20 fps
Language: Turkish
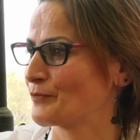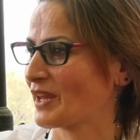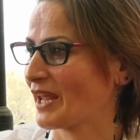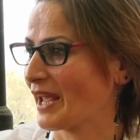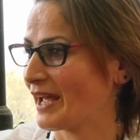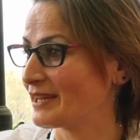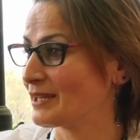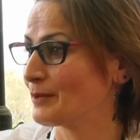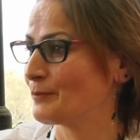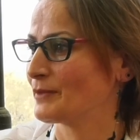
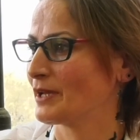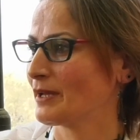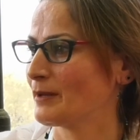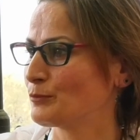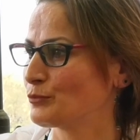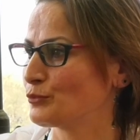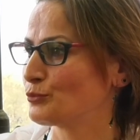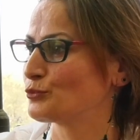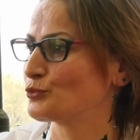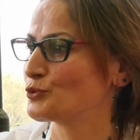Kendim
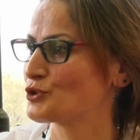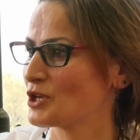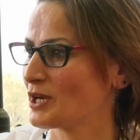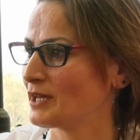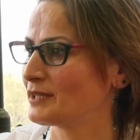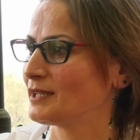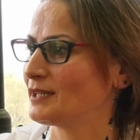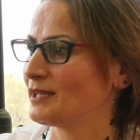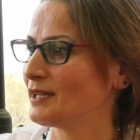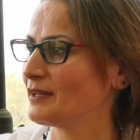de bu
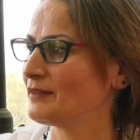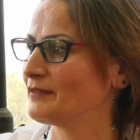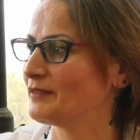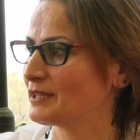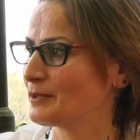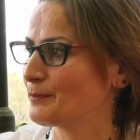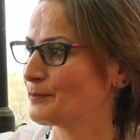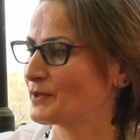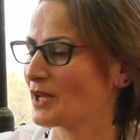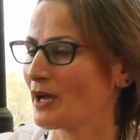mücadeleyi
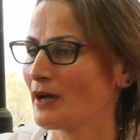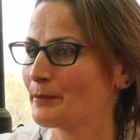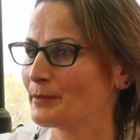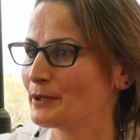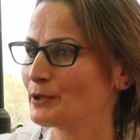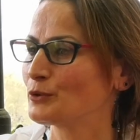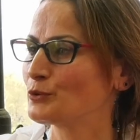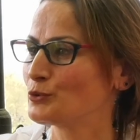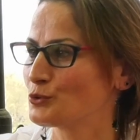verip daha bir